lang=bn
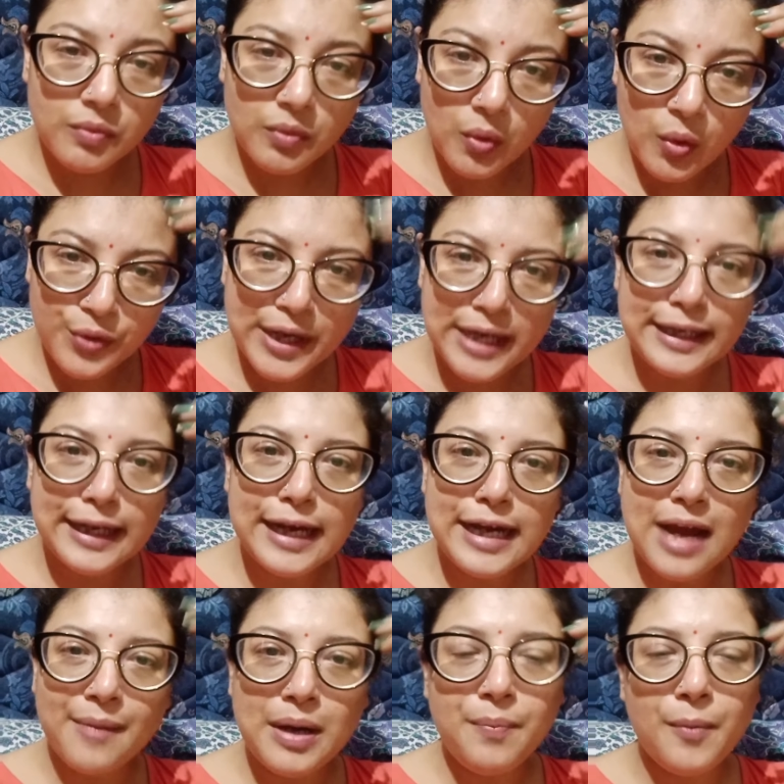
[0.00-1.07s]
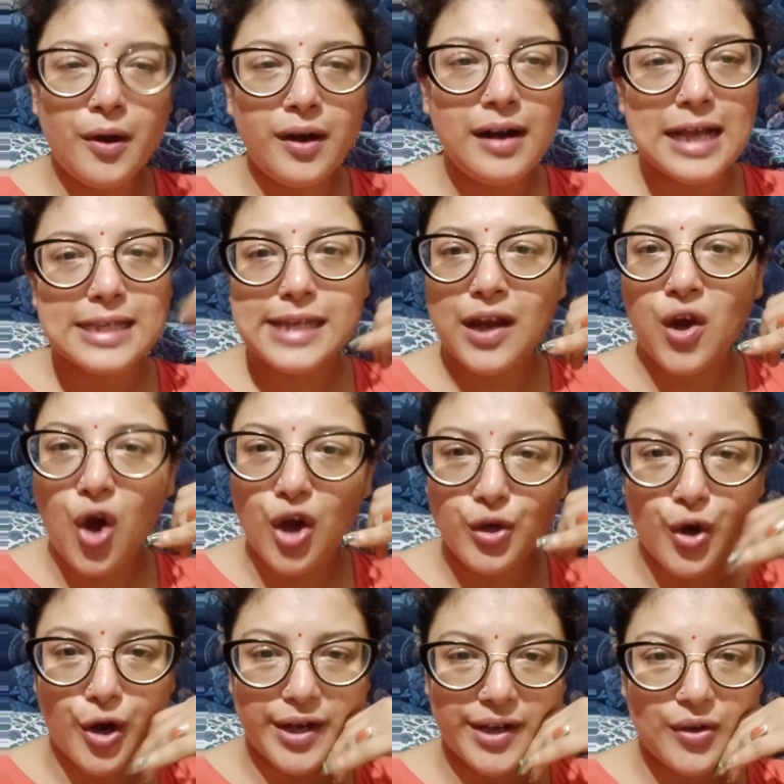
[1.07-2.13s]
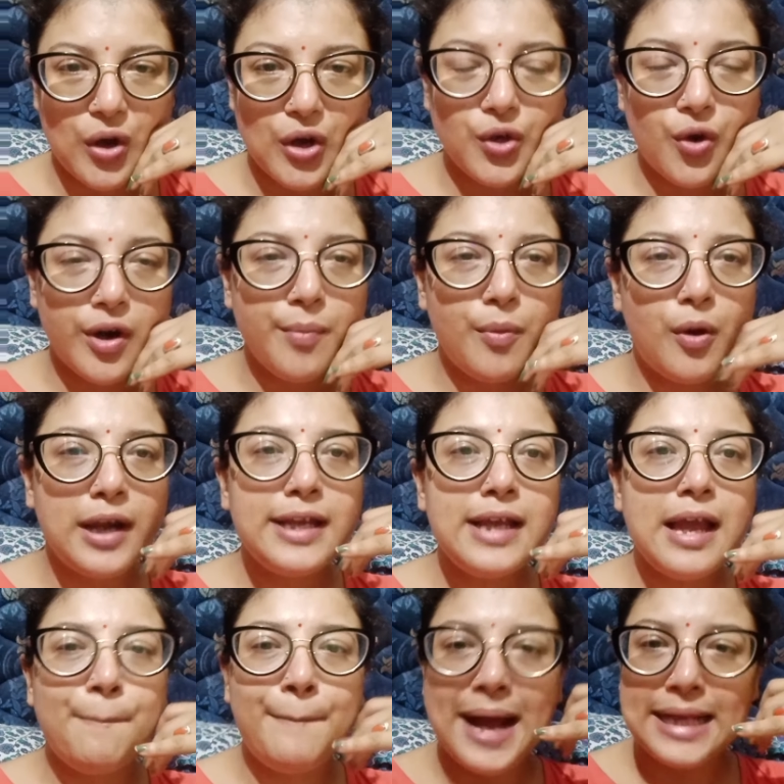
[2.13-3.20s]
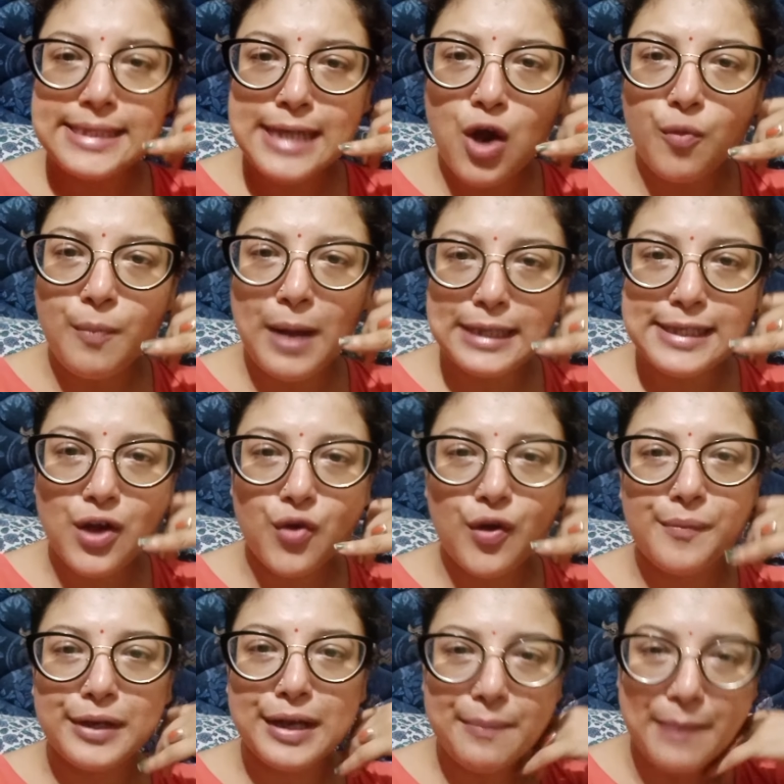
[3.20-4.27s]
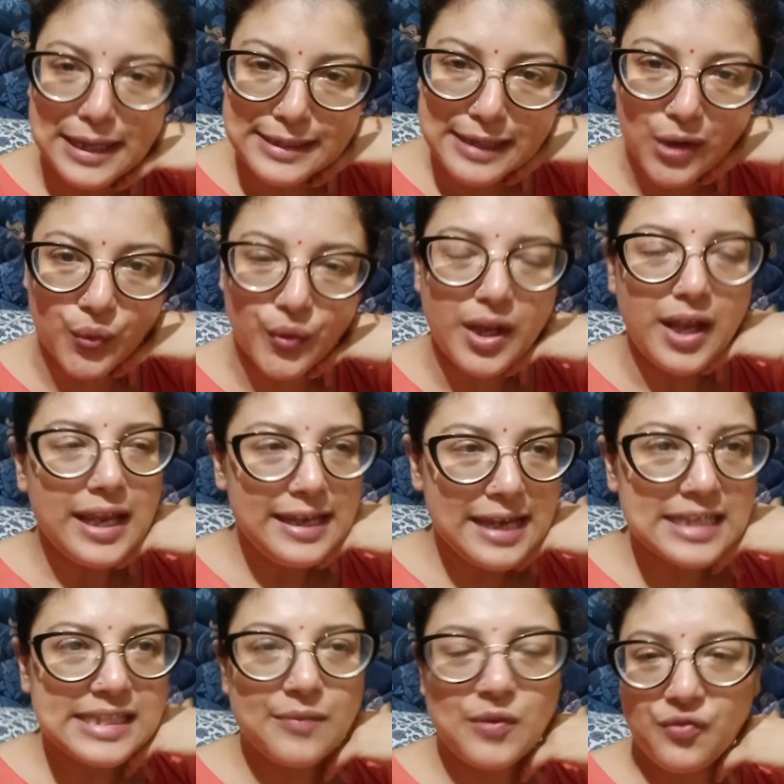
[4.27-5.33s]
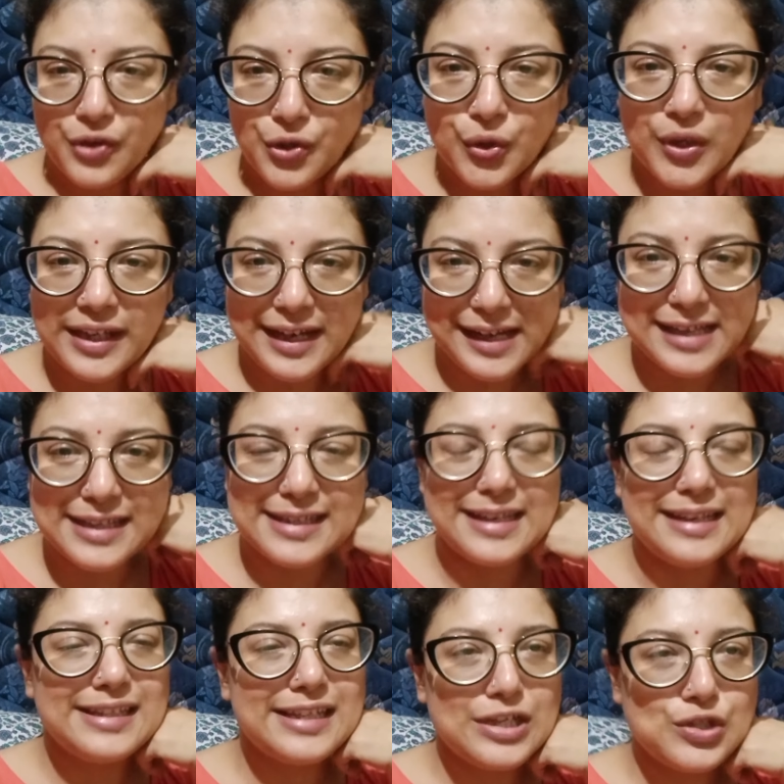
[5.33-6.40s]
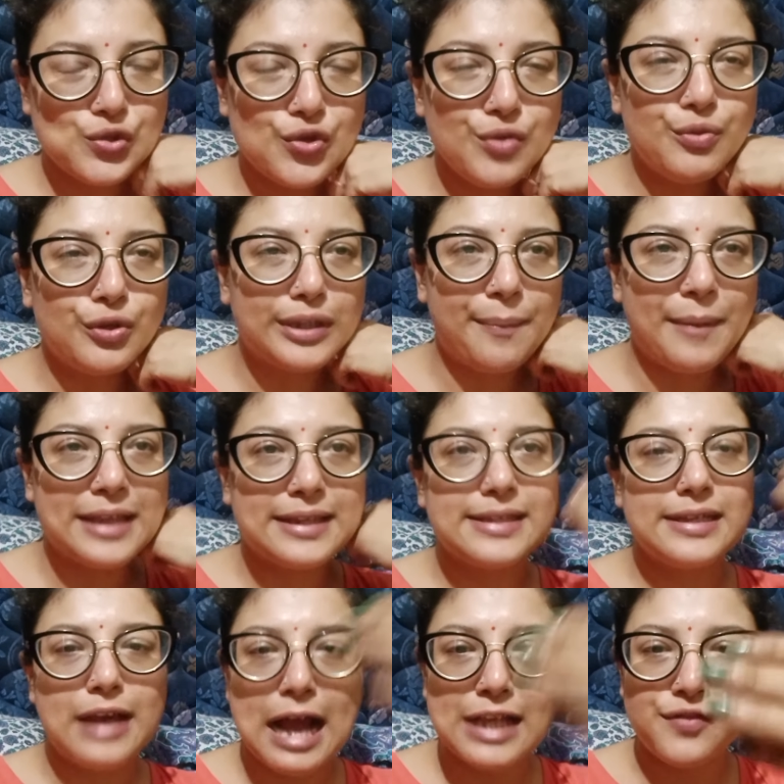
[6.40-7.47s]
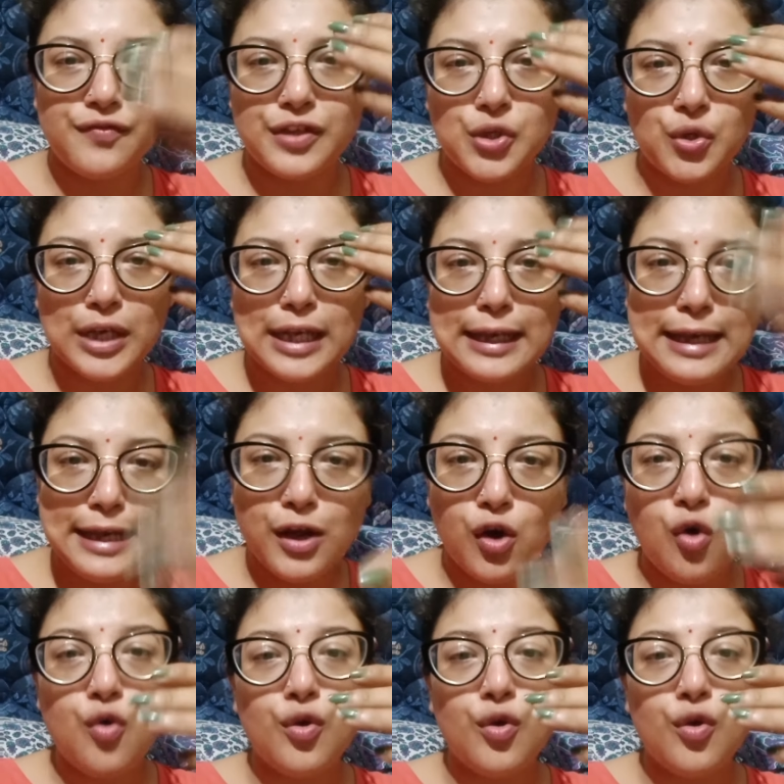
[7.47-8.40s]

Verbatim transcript: ও ট্রেন থেকে নামার পর রাজকে কল করে কল করে বলে বাঁচাও বাঁচাও আমাকে বাঁচাও ইয়েস আমি ভিডিওটা দেখেছি সেই জন্যই বলতে পারছি রাজ ভিডিওটা দিয়েও